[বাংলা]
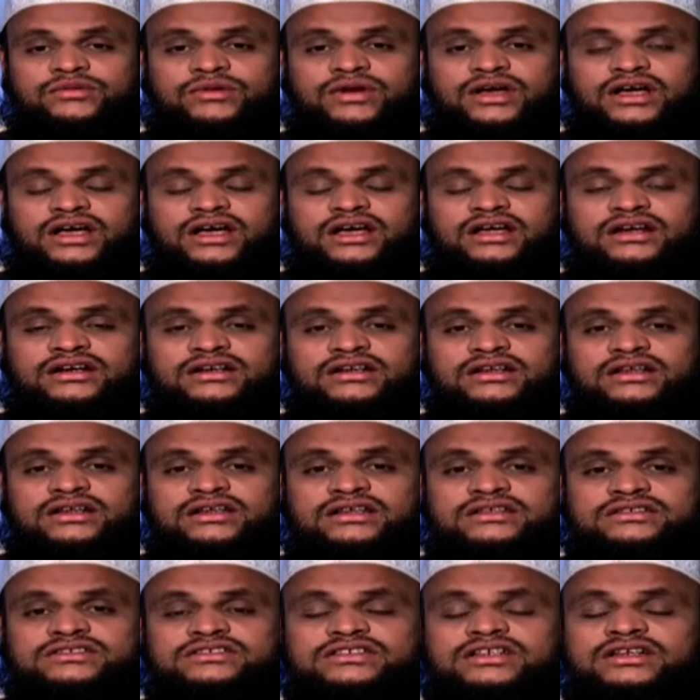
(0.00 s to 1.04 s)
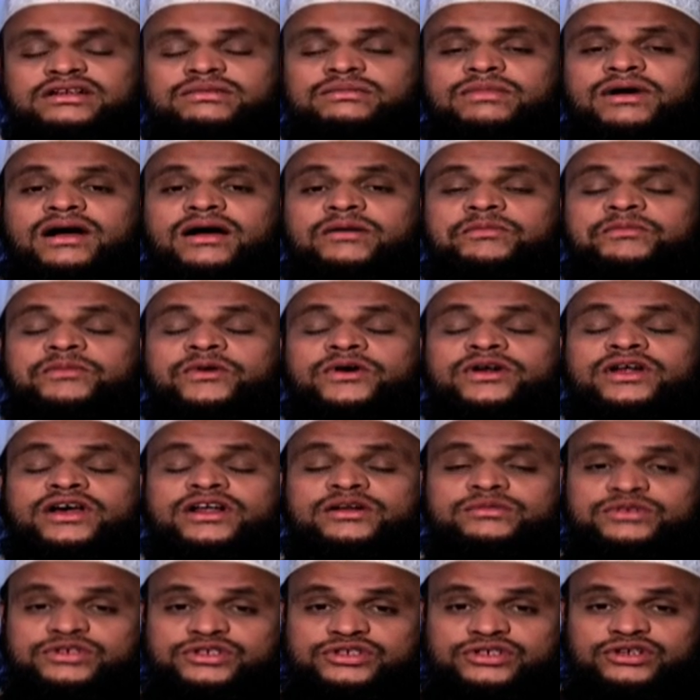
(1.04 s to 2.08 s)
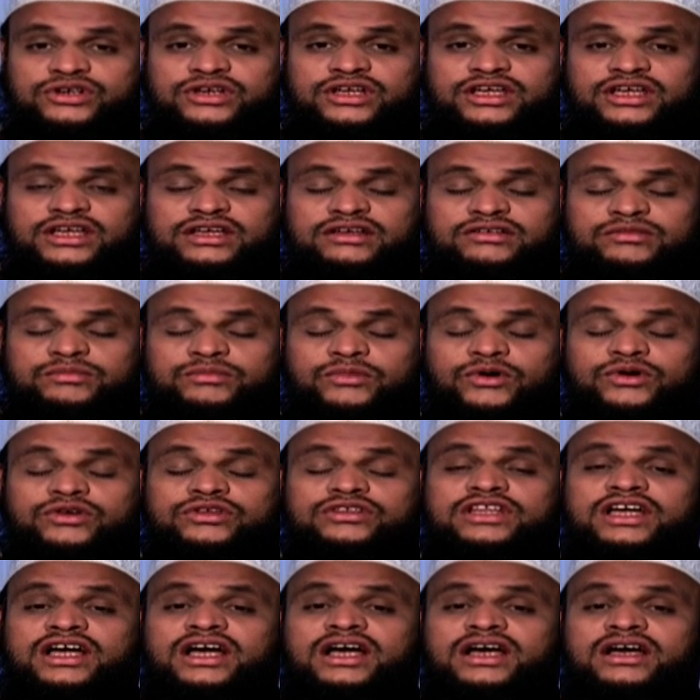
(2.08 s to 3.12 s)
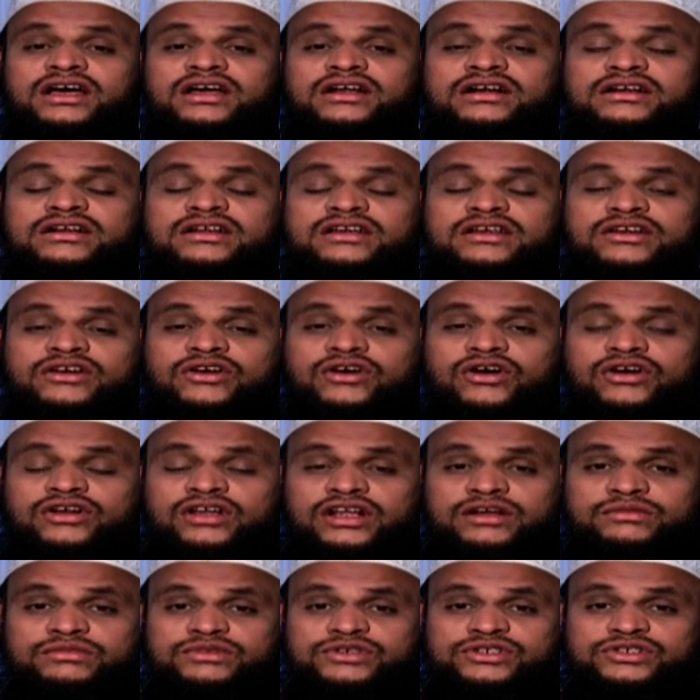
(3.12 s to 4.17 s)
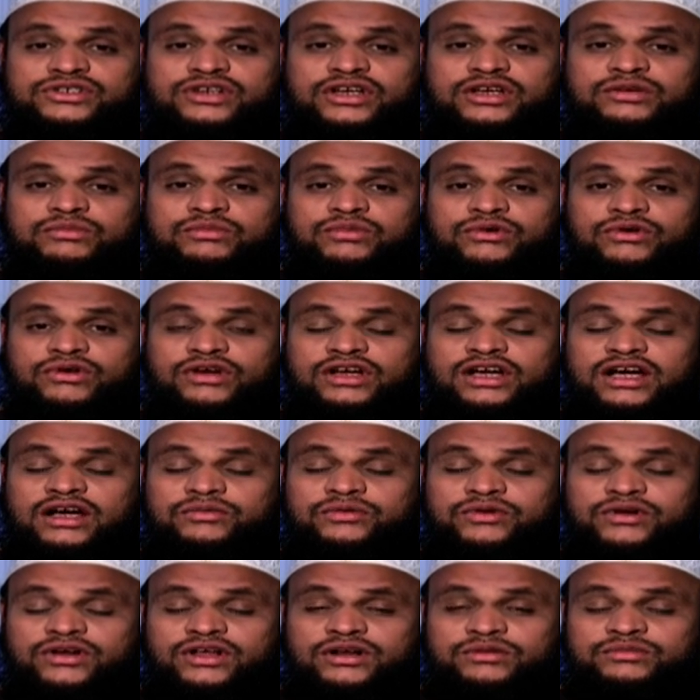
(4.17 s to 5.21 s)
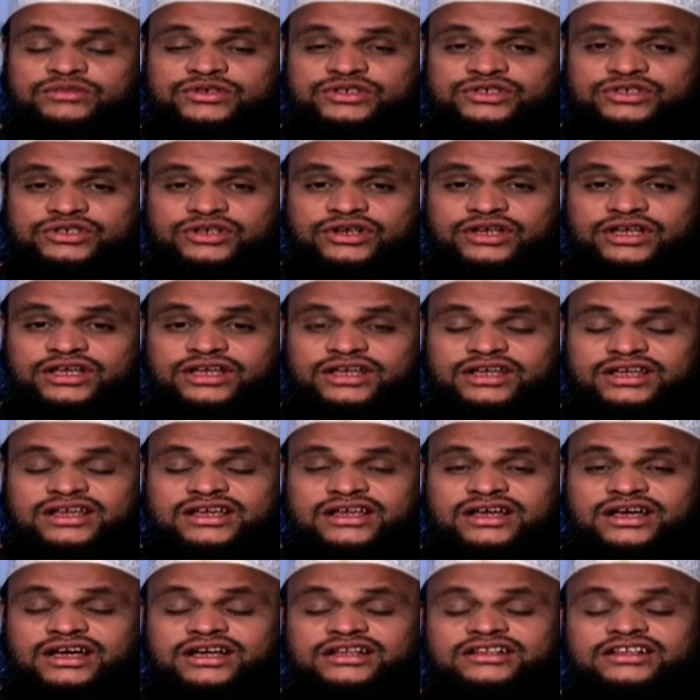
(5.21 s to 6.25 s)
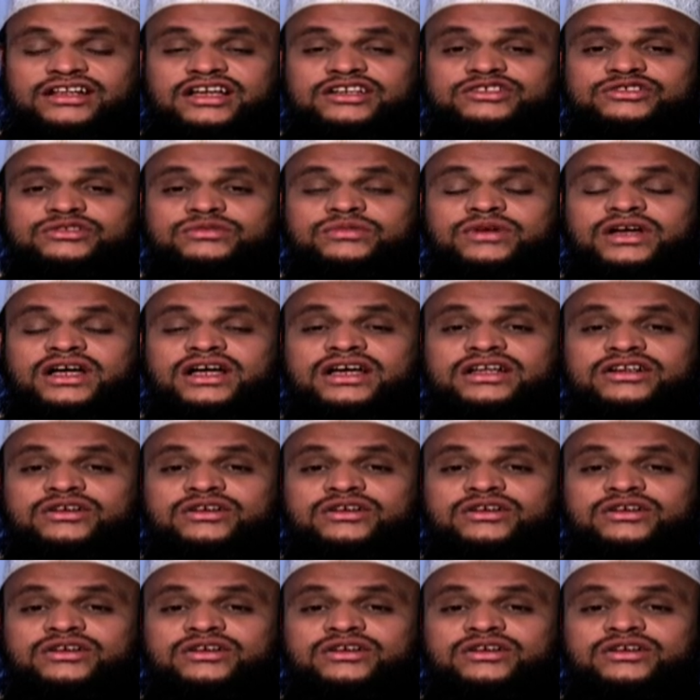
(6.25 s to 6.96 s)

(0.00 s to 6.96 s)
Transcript: এবার জিলবাব পড়ার বিষয়ে পর্দার করার বিষয়ে ব্রোকা পড়ার বিষয়ে আল্লাহ সুবাহ